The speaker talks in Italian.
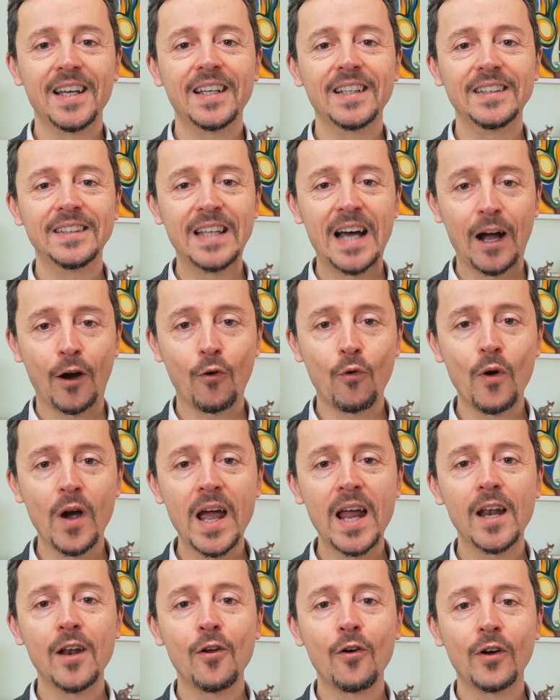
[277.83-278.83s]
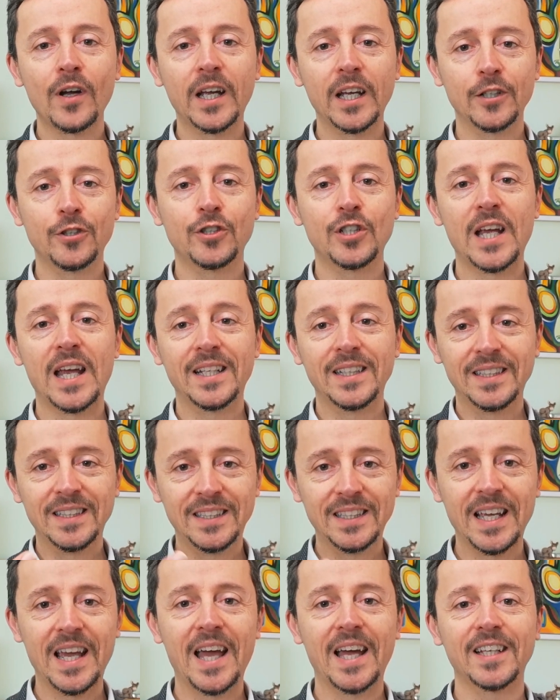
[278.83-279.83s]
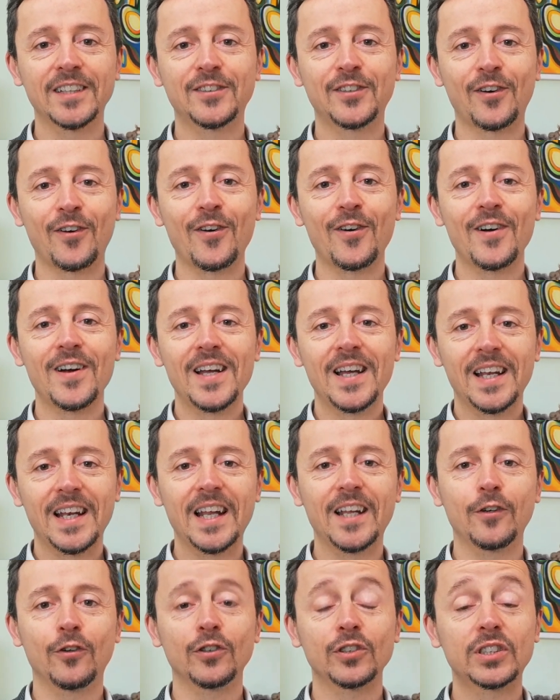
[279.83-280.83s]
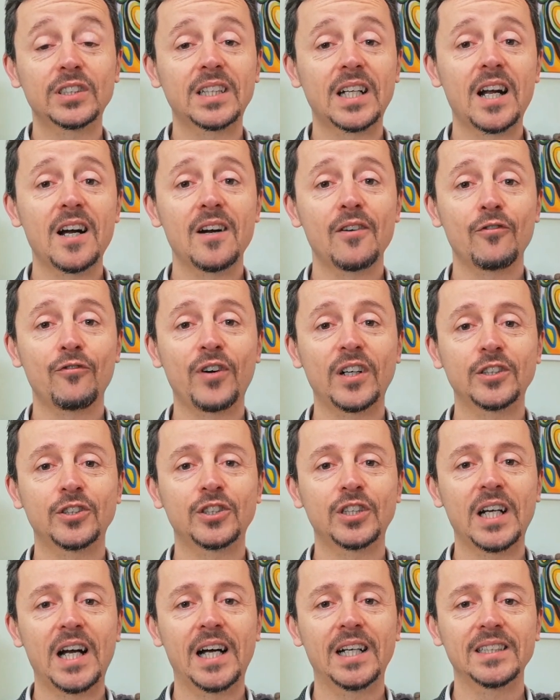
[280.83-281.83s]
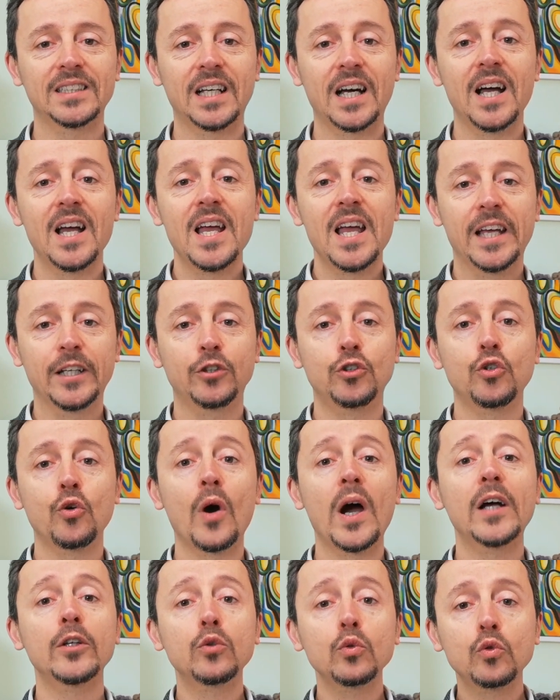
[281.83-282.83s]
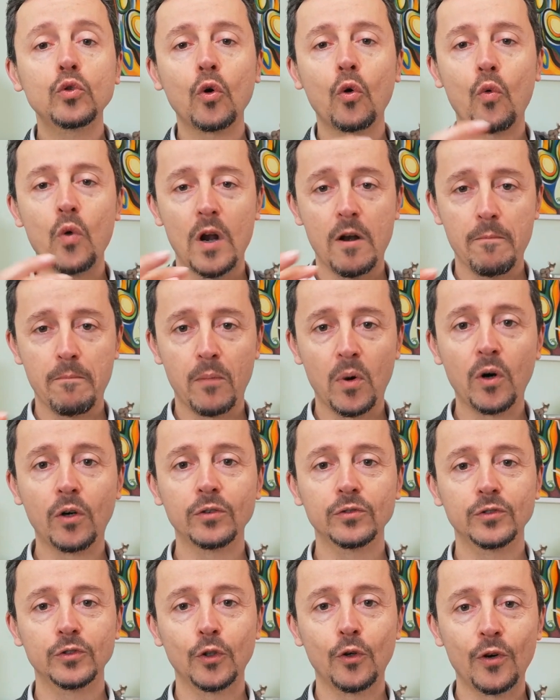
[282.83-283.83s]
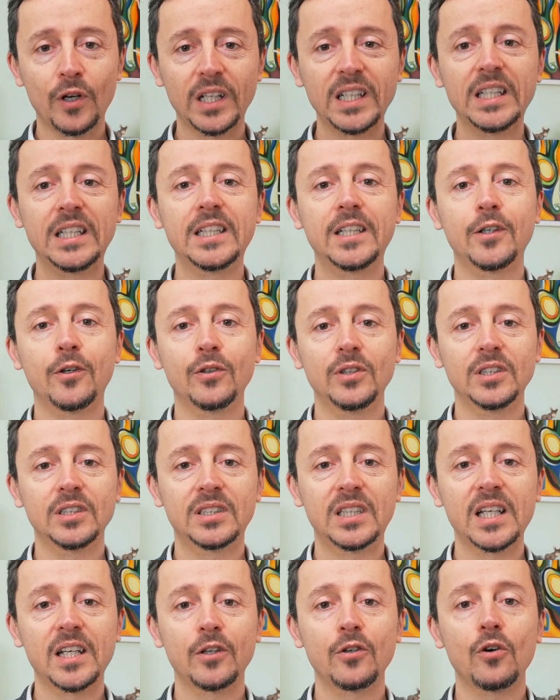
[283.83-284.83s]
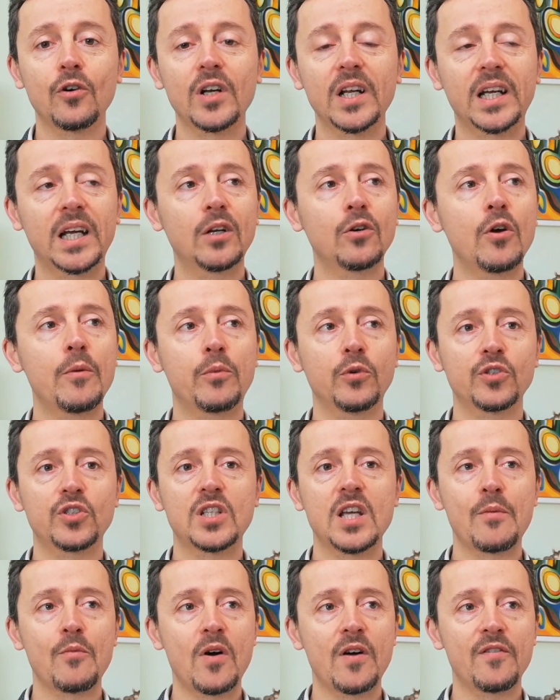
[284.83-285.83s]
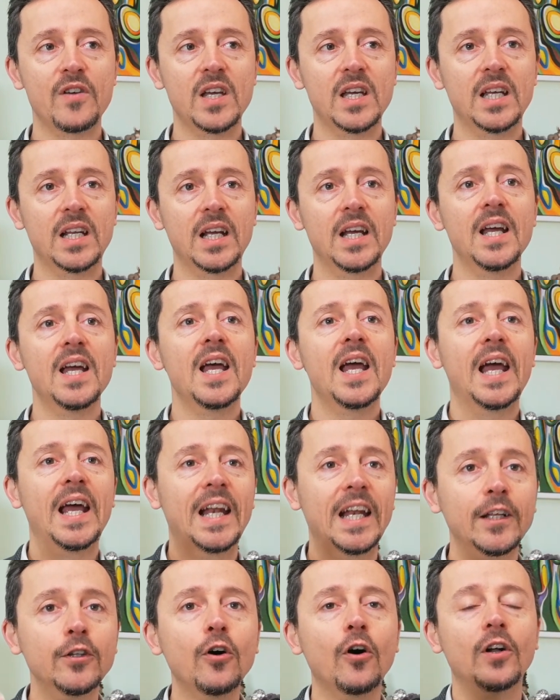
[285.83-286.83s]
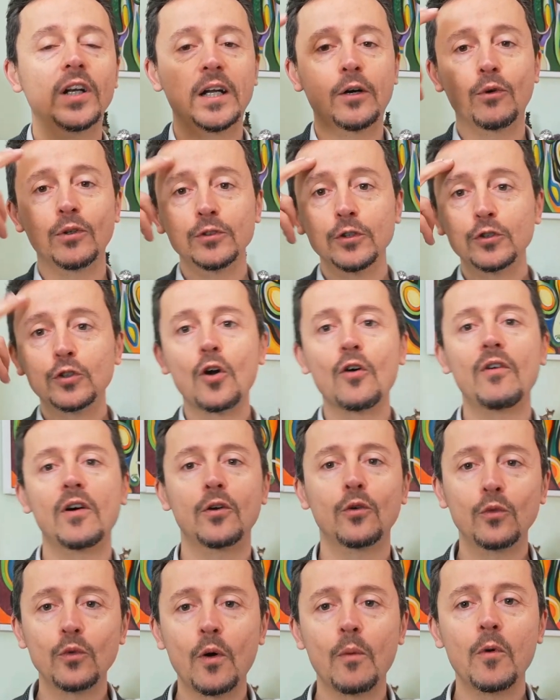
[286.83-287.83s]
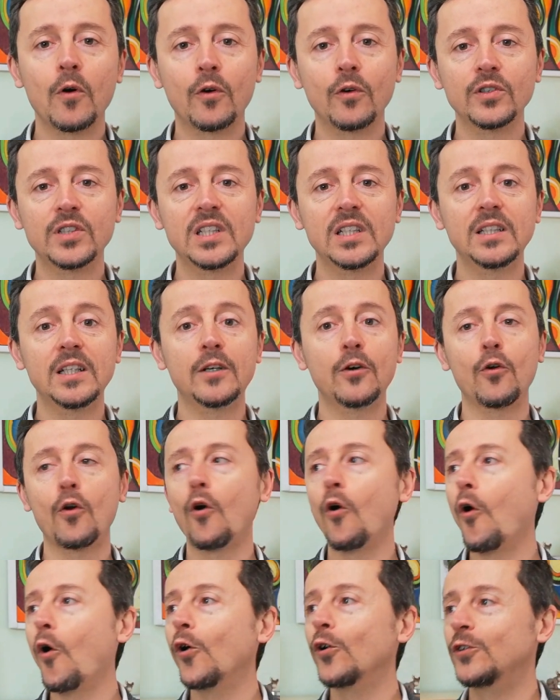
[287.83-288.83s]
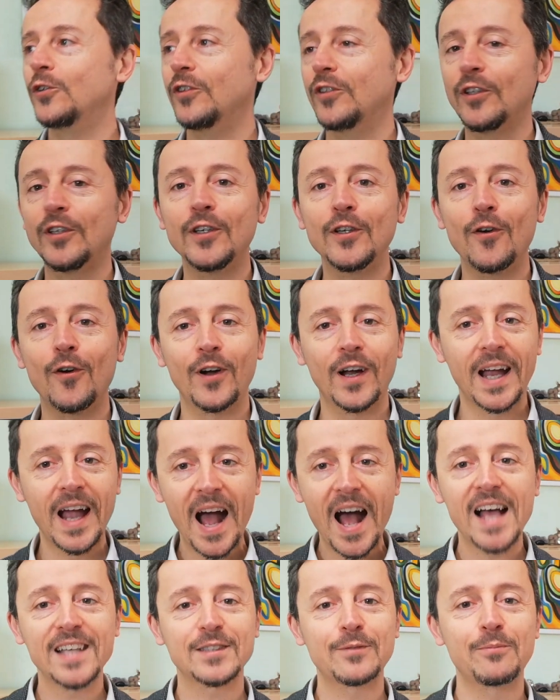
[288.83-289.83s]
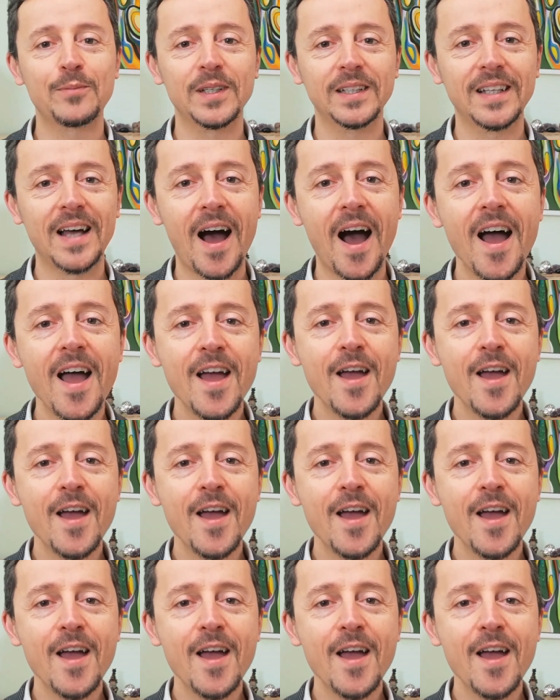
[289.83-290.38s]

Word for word: da quello che c'è dietro la nostra facciata, e cioè tutto quel mondo ricco interiore che noi possiamo avere. E le donne quando trovano un uomo così dicono, oddio, caspita,